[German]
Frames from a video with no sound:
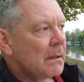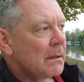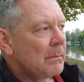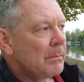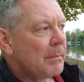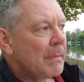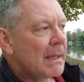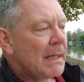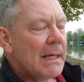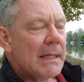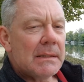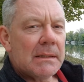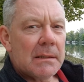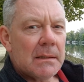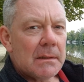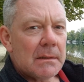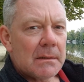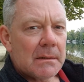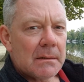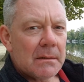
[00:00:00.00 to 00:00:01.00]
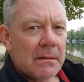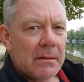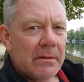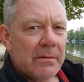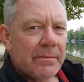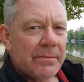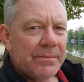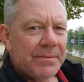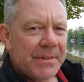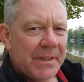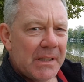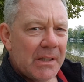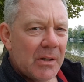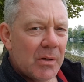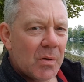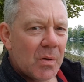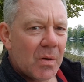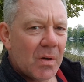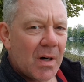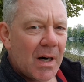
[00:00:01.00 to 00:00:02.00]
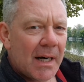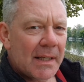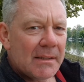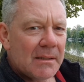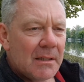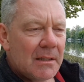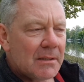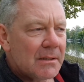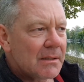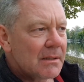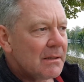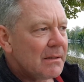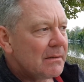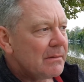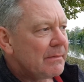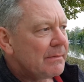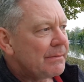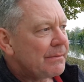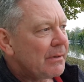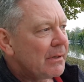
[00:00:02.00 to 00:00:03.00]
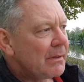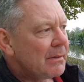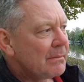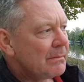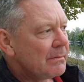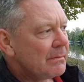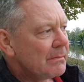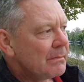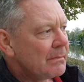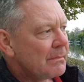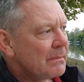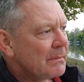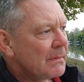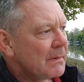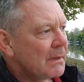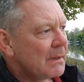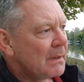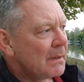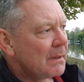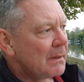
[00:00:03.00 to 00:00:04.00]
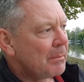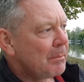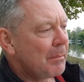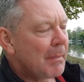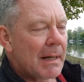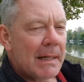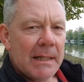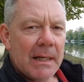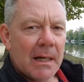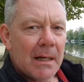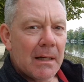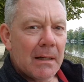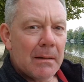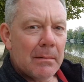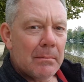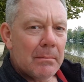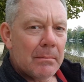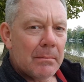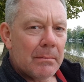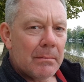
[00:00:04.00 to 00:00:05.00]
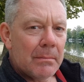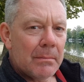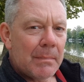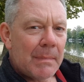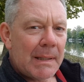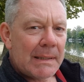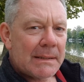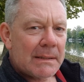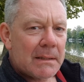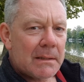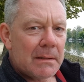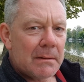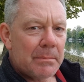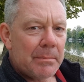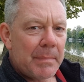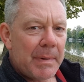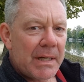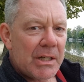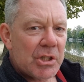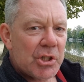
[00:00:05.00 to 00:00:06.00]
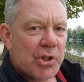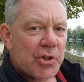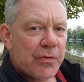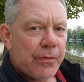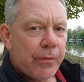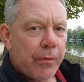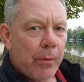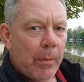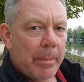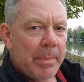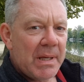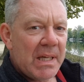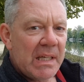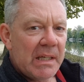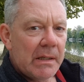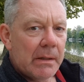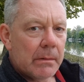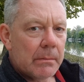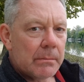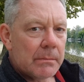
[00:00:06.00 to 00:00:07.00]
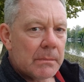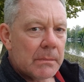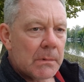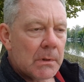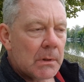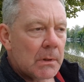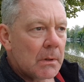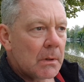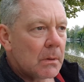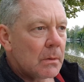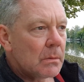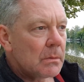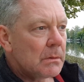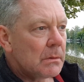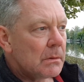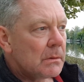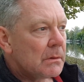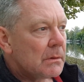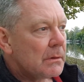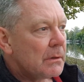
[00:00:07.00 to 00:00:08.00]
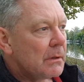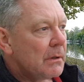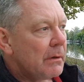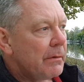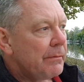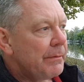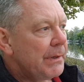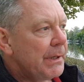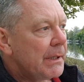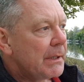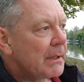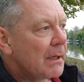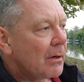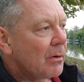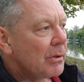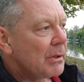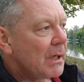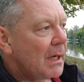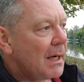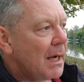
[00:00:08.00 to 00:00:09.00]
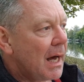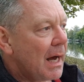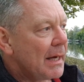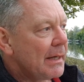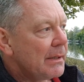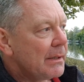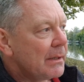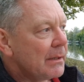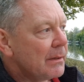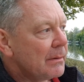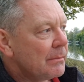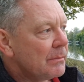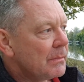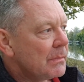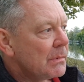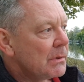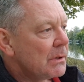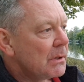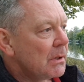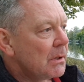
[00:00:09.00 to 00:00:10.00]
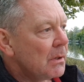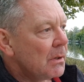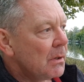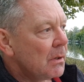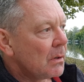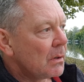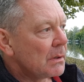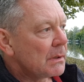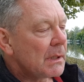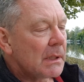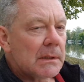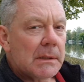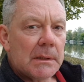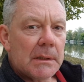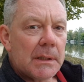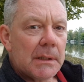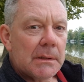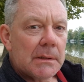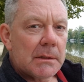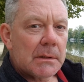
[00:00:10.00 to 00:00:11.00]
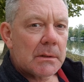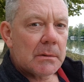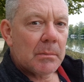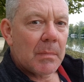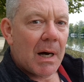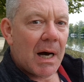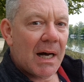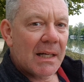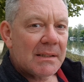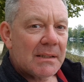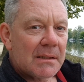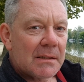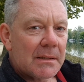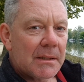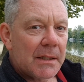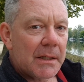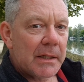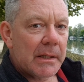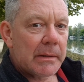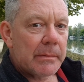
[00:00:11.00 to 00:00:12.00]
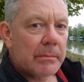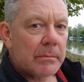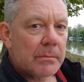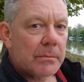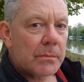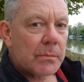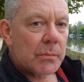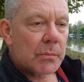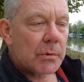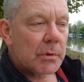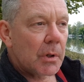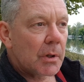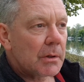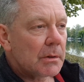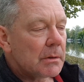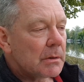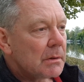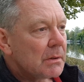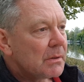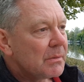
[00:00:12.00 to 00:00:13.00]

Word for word: Mein letztes äh, Video handelte von meiner Maskenmenschphobie und äh, wie ich darunter leide und dass ich jetzt zum Arzt gehe. Und